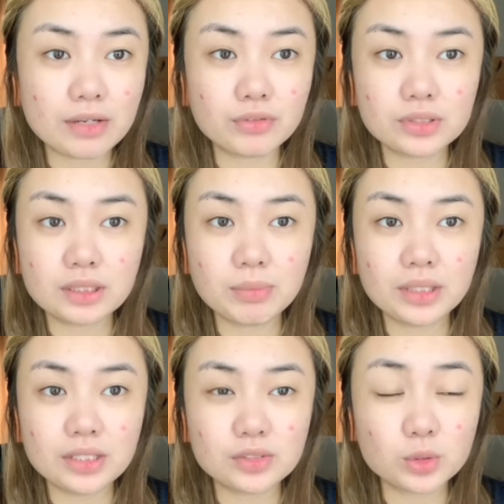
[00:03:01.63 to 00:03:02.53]
after 7
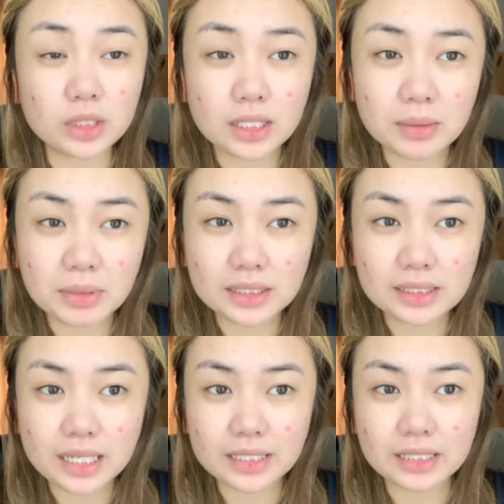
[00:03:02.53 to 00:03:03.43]
days kung talaga
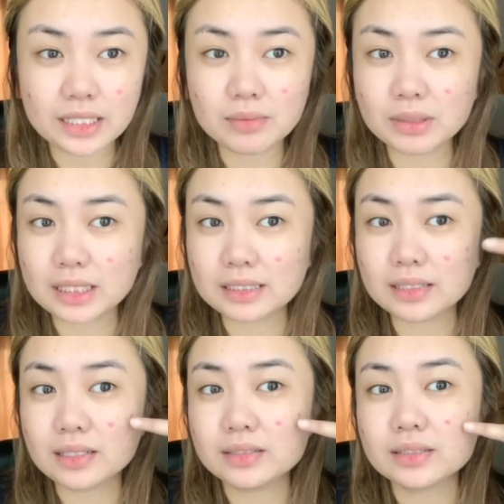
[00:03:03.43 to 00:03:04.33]
madadry niya and
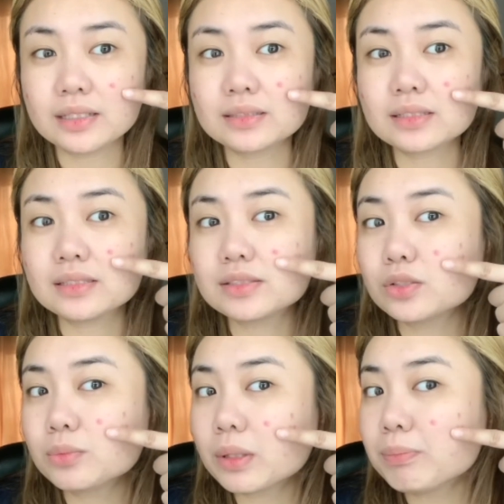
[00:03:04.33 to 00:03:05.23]
matatanggal niya guys. Kasi
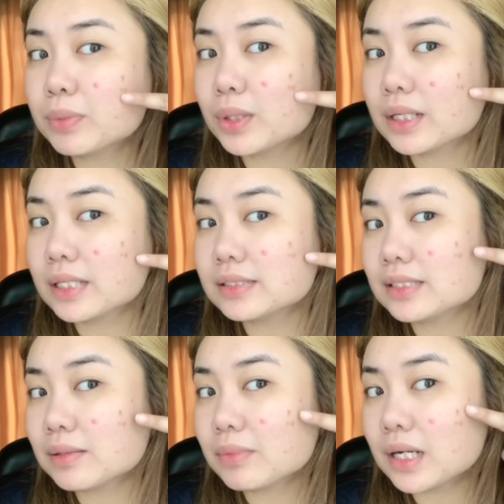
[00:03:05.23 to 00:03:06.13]
sobrang pula guys
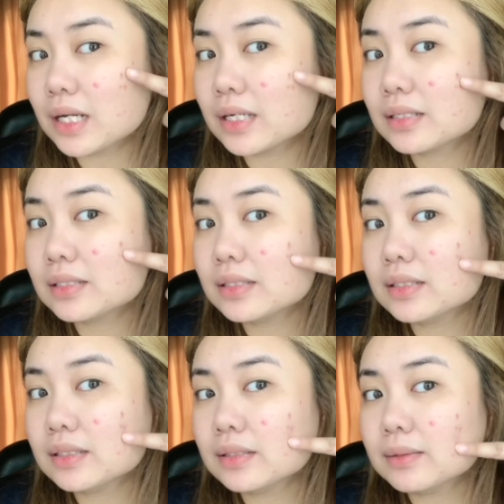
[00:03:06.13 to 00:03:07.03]
ng mga
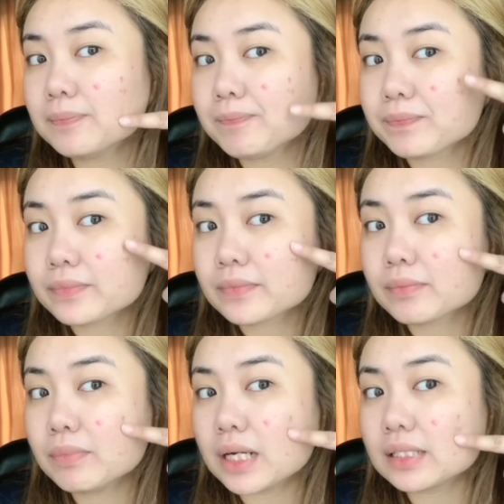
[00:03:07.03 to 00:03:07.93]

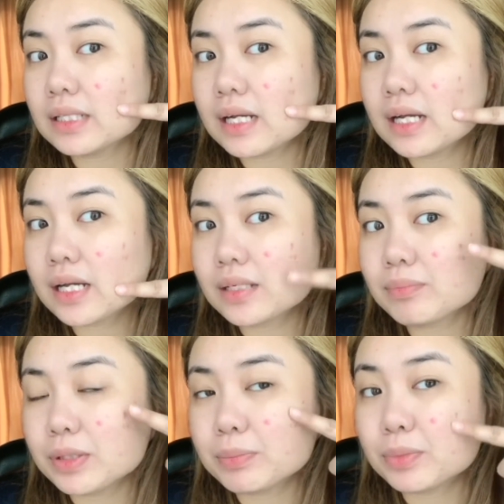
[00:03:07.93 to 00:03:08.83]
bakat ng aking
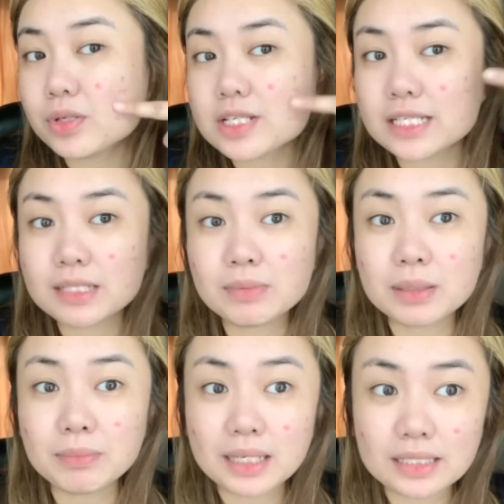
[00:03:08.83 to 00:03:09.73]
pimple. Sana
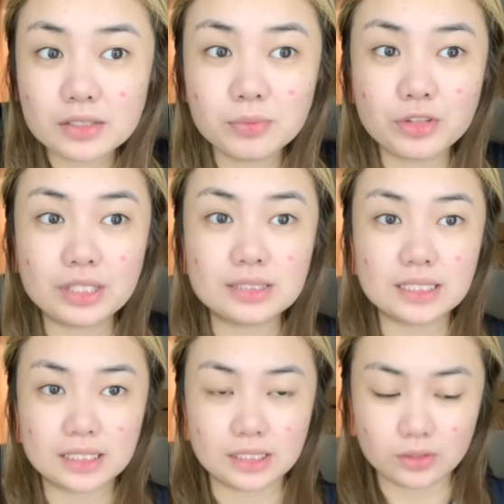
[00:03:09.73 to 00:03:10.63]
magbalat yung face
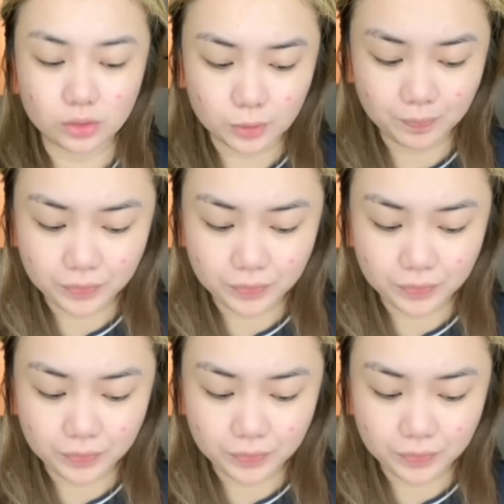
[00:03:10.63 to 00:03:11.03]
natin, no?